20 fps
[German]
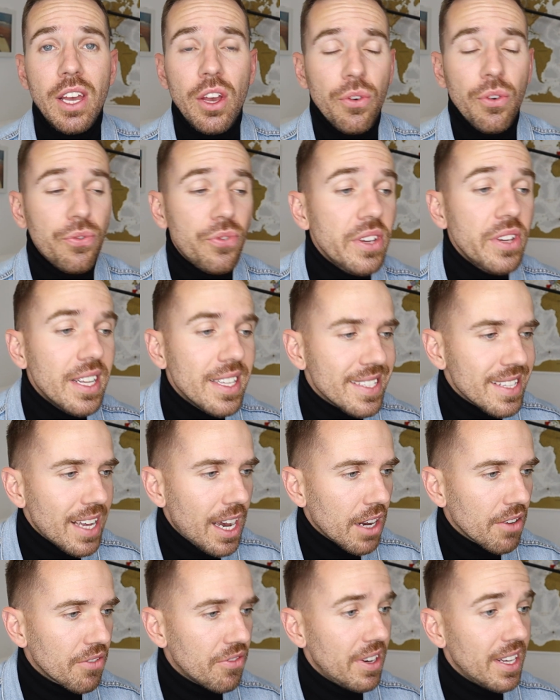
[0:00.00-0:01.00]
Viele
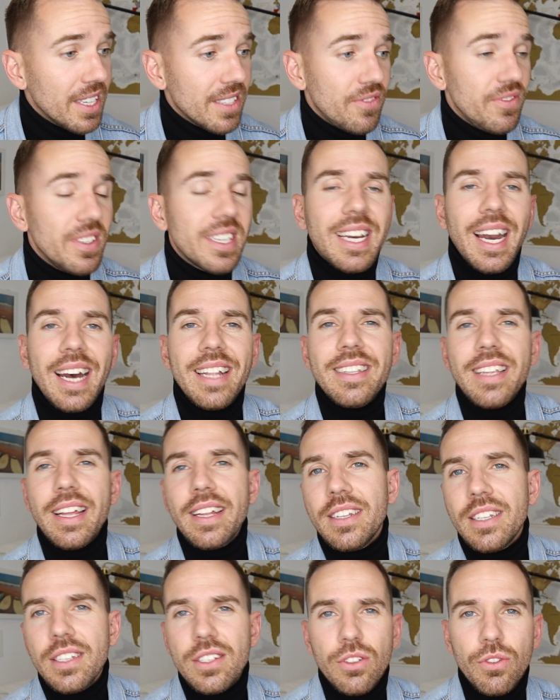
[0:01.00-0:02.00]
sagen vielleicht, wie kann
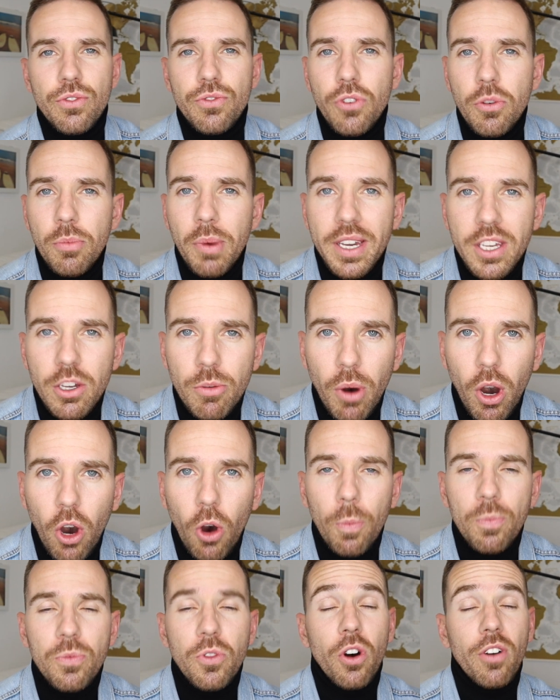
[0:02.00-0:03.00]
denn diese Firma hier
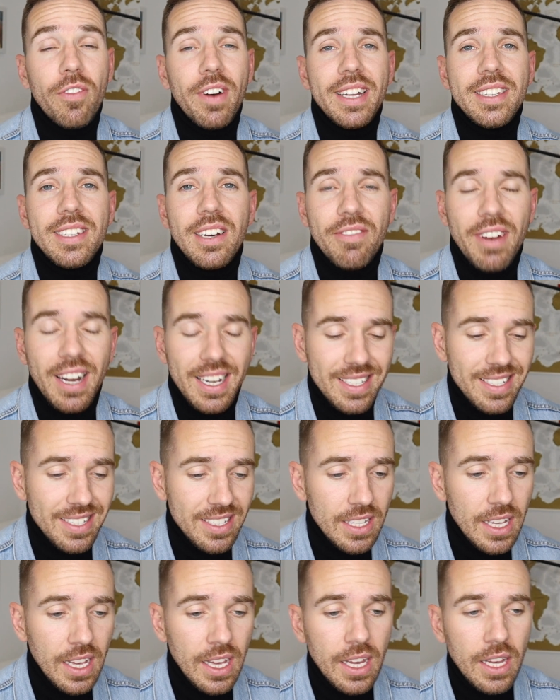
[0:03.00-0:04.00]
überhaupt noch weiter
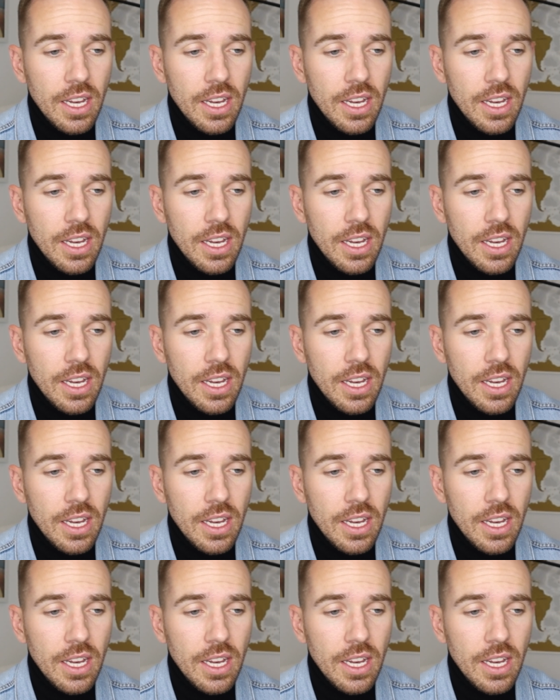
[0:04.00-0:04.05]
wachsen?